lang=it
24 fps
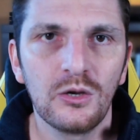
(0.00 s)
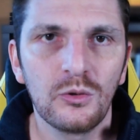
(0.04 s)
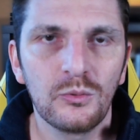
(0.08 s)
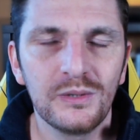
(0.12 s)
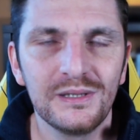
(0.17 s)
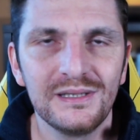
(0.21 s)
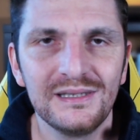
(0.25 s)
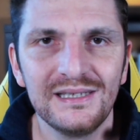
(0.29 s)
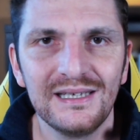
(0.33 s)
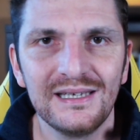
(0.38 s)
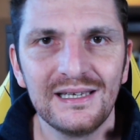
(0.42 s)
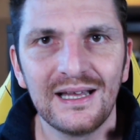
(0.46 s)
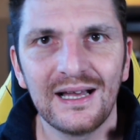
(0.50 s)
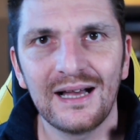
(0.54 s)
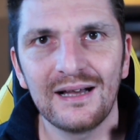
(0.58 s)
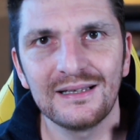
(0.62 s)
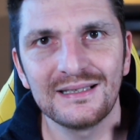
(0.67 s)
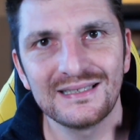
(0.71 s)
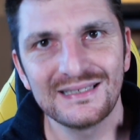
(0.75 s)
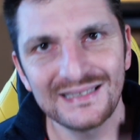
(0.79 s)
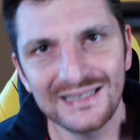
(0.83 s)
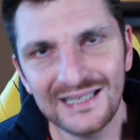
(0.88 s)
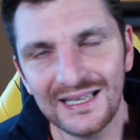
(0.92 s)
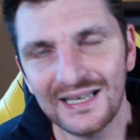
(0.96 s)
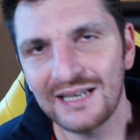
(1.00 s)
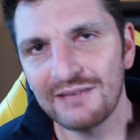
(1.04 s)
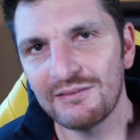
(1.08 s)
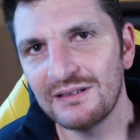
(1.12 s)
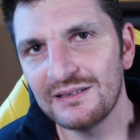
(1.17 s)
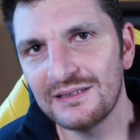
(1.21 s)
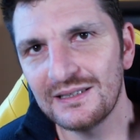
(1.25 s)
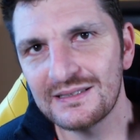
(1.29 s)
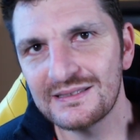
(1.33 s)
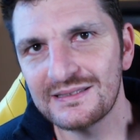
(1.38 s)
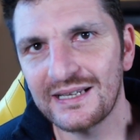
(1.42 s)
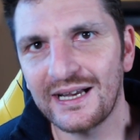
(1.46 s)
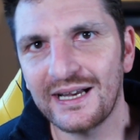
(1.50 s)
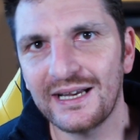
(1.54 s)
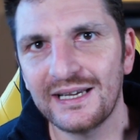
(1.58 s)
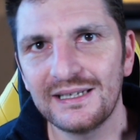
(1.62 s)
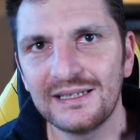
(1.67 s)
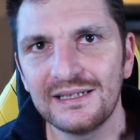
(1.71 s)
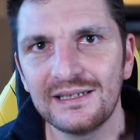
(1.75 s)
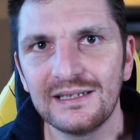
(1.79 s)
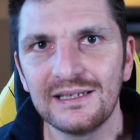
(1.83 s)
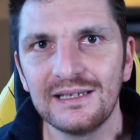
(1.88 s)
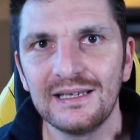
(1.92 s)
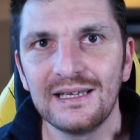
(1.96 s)
quindi sia level
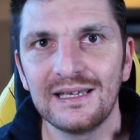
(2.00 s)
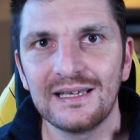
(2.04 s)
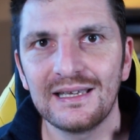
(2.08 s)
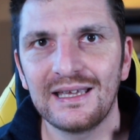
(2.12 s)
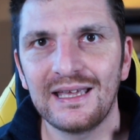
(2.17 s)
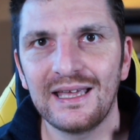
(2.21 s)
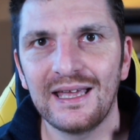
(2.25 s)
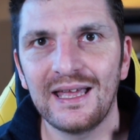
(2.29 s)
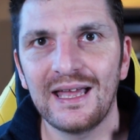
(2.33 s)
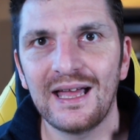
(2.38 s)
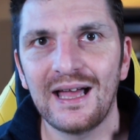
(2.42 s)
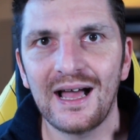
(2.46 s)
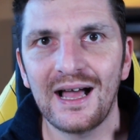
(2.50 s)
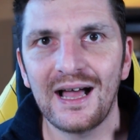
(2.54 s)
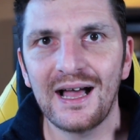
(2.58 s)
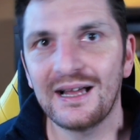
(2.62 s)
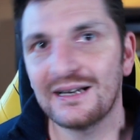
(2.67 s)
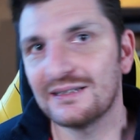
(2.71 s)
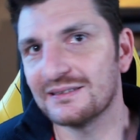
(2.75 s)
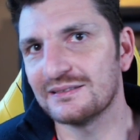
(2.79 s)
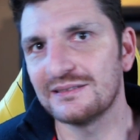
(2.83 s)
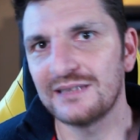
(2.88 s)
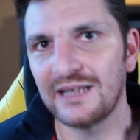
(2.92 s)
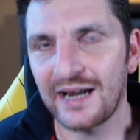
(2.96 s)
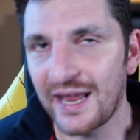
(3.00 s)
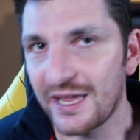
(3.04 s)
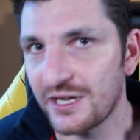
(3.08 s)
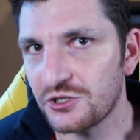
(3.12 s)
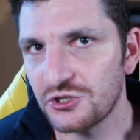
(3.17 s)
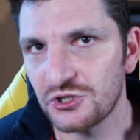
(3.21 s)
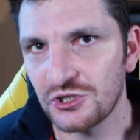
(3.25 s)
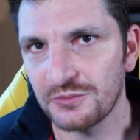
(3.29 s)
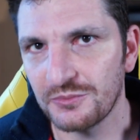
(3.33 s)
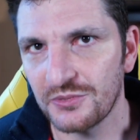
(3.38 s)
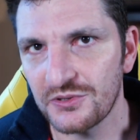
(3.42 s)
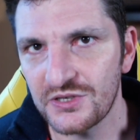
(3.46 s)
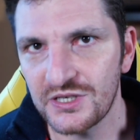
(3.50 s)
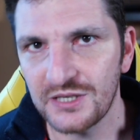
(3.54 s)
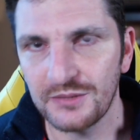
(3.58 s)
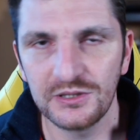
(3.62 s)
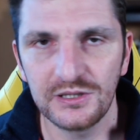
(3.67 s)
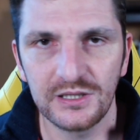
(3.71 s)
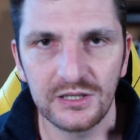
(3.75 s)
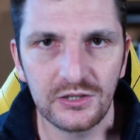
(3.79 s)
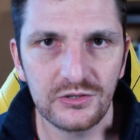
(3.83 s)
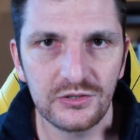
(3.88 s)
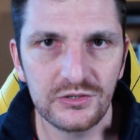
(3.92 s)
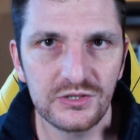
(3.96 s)
design che art direction, possiamo
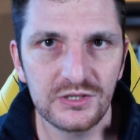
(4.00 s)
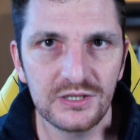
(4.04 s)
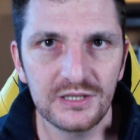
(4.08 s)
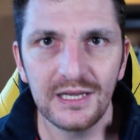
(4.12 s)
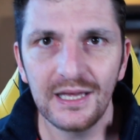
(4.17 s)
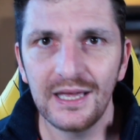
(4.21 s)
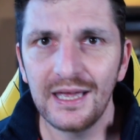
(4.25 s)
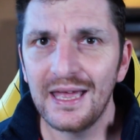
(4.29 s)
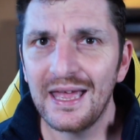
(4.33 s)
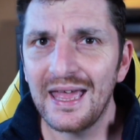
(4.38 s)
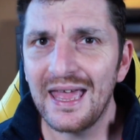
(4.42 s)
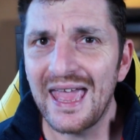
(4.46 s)
dire così,